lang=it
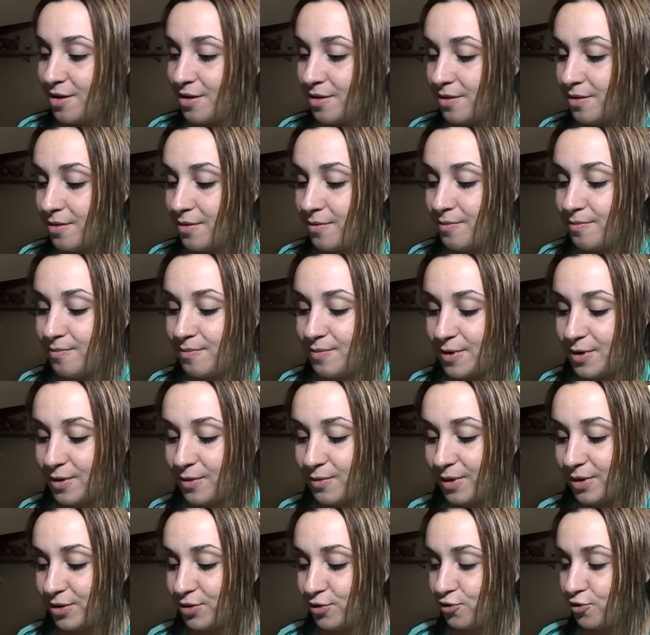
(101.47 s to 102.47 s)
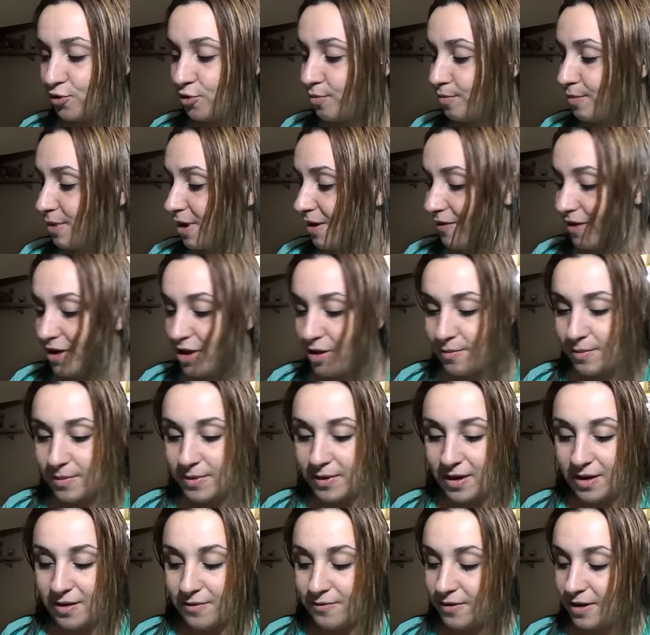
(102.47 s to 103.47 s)
per quanto sono brava io
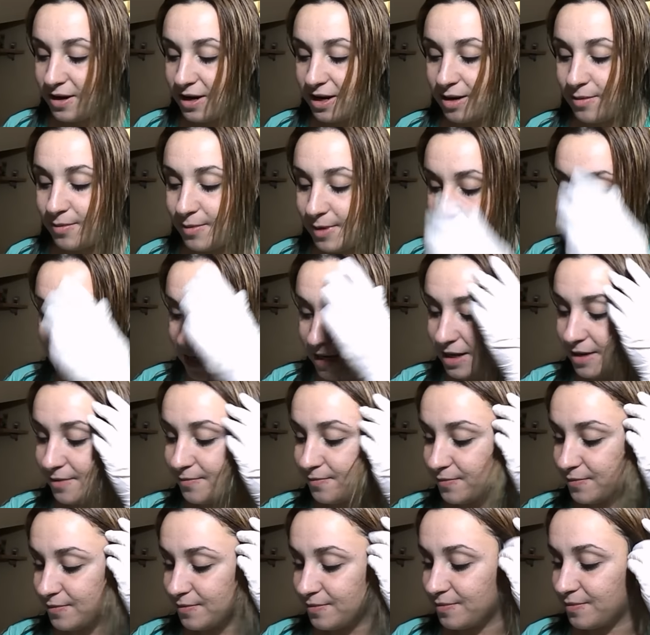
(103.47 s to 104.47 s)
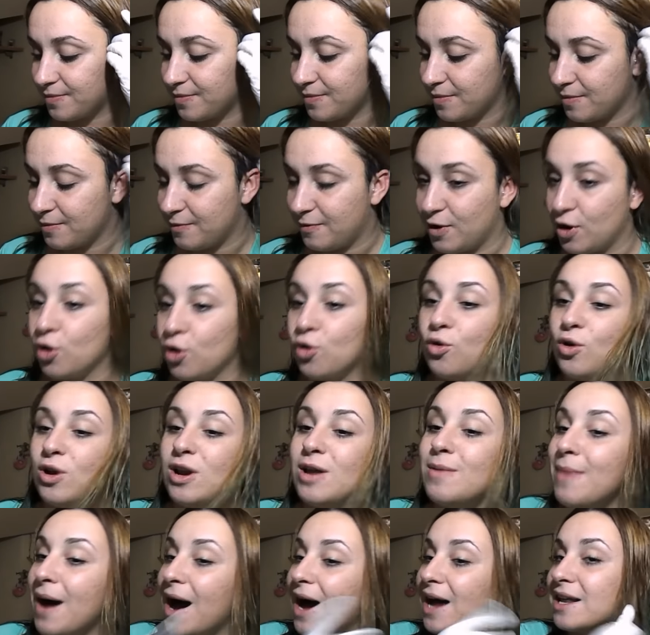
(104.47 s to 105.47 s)
a fare i capelli farò con
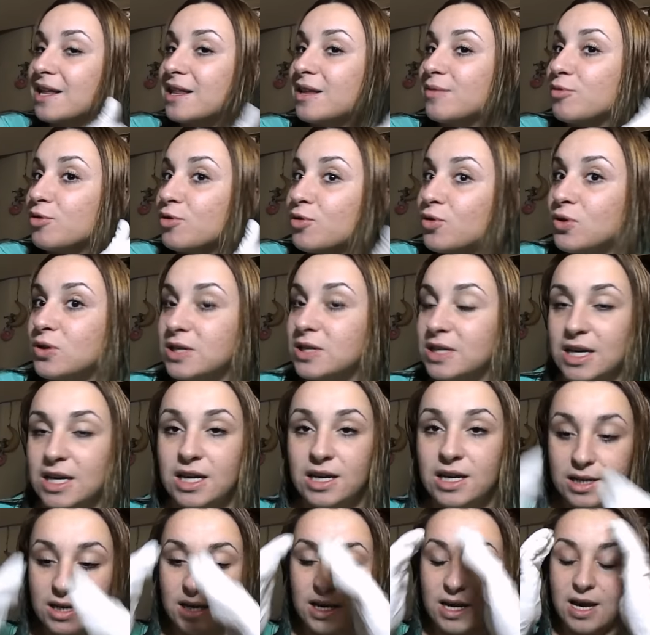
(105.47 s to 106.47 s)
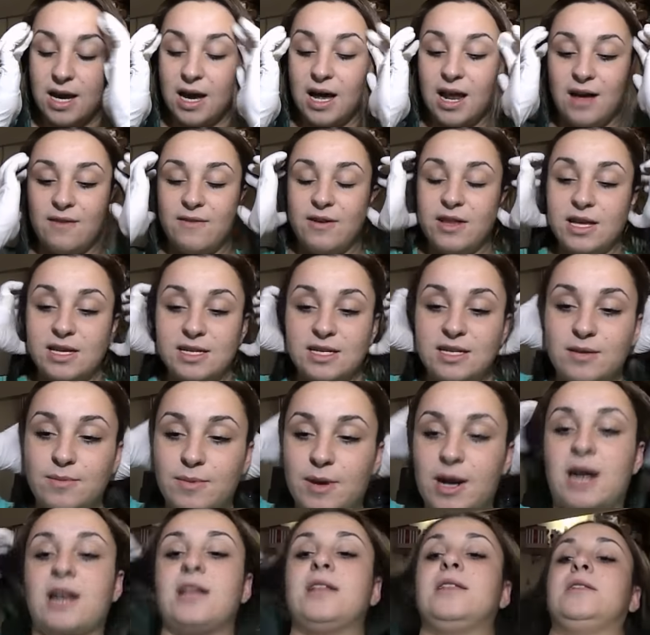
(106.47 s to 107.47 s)
le mani tipo così allora vado a
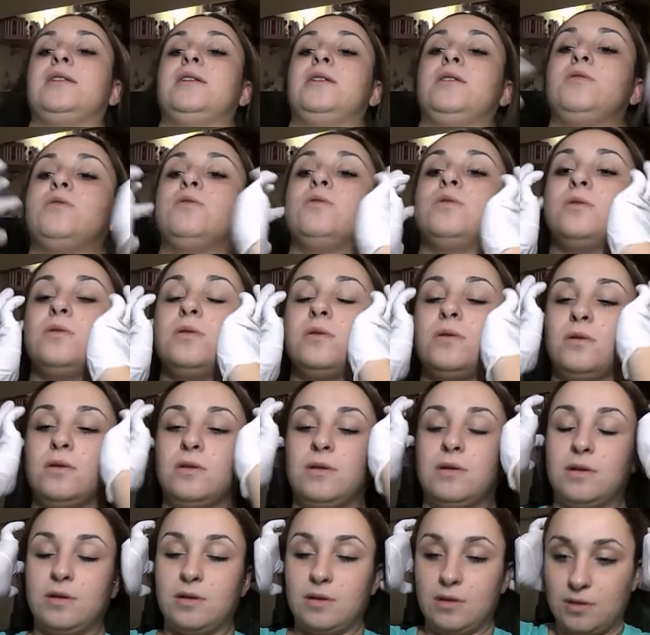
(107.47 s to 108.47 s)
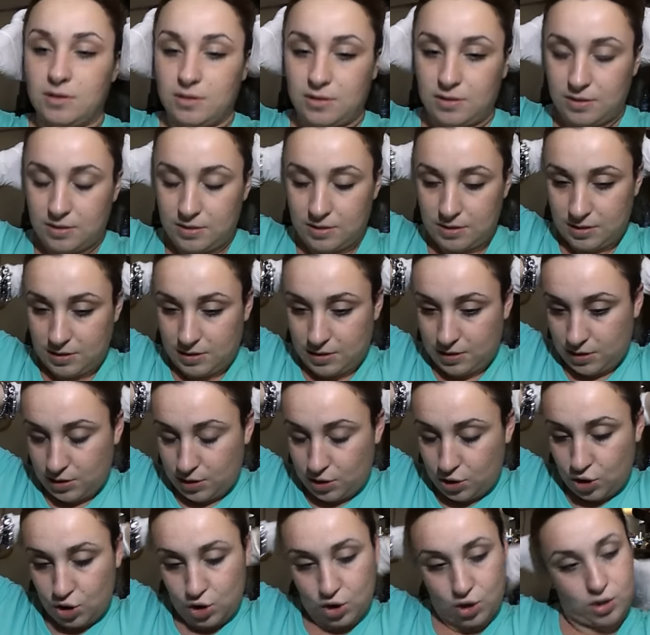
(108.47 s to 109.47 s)
separare intanto
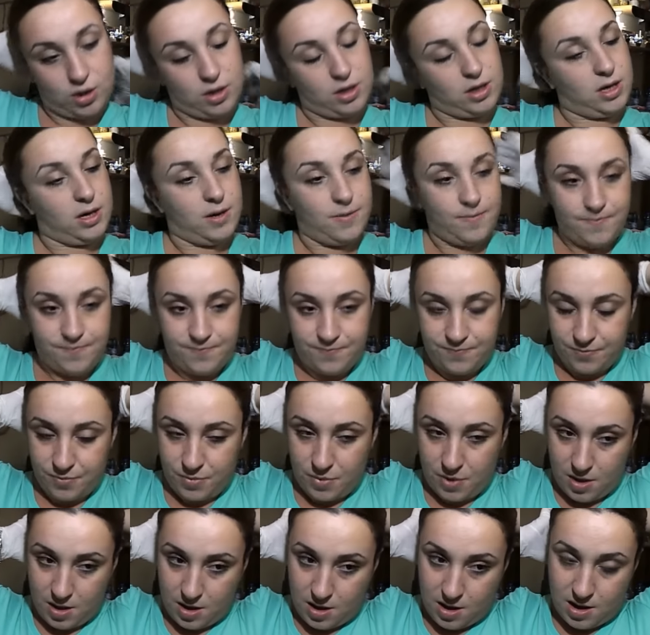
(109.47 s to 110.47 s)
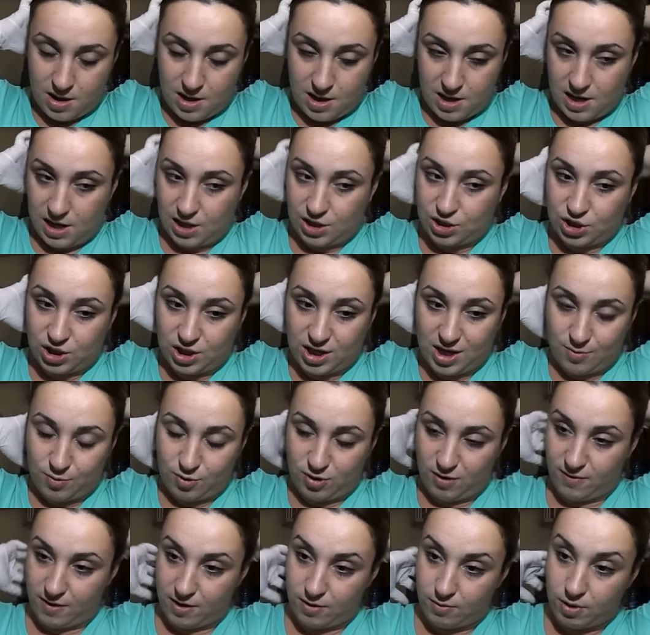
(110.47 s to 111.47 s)
il cioc e cerchiamo
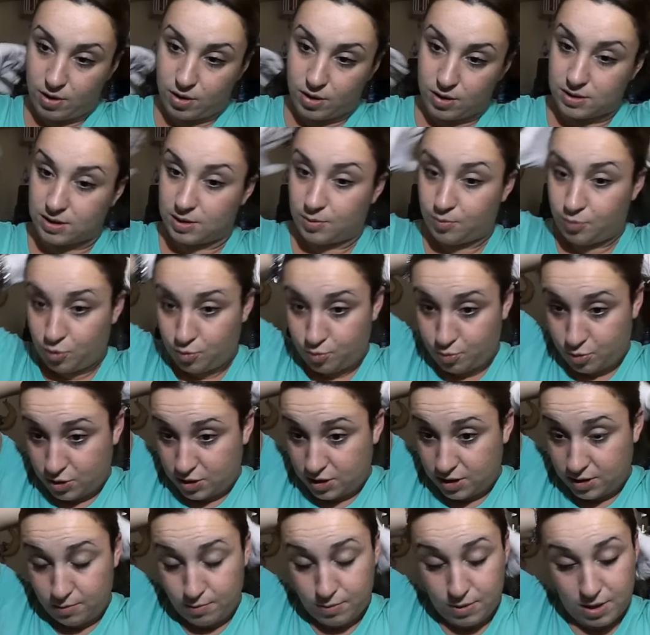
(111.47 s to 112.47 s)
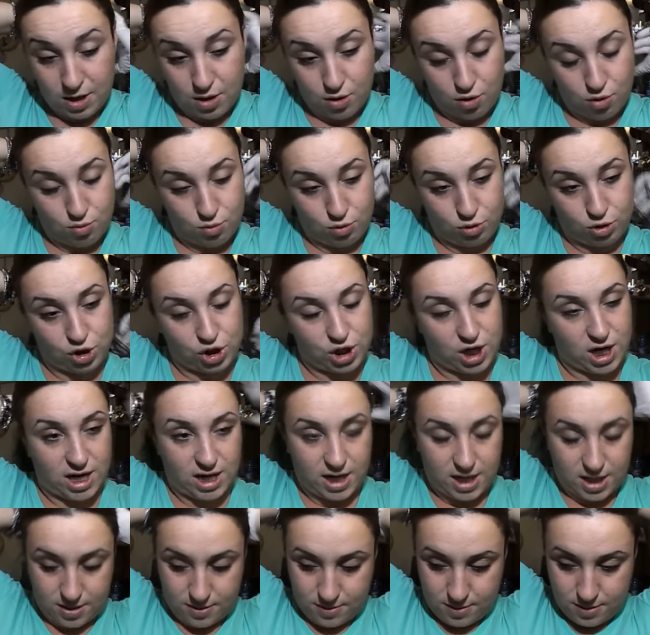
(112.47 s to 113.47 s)
di fare una cosa più possibile
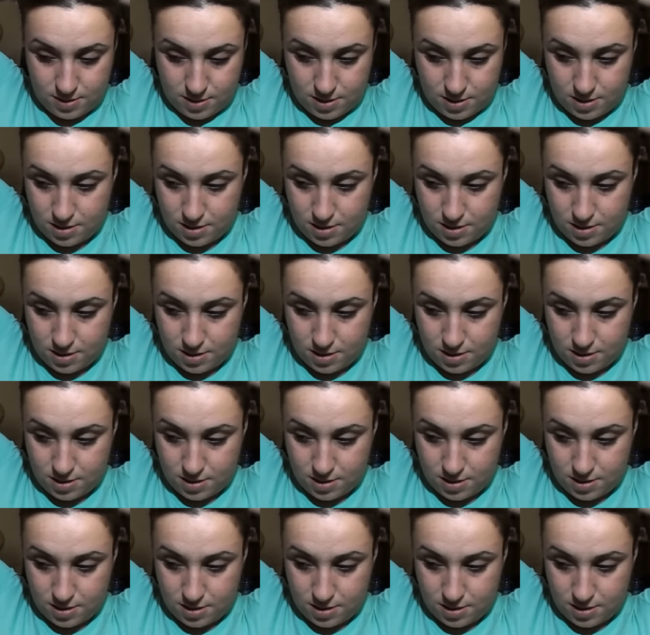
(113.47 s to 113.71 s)
omogenea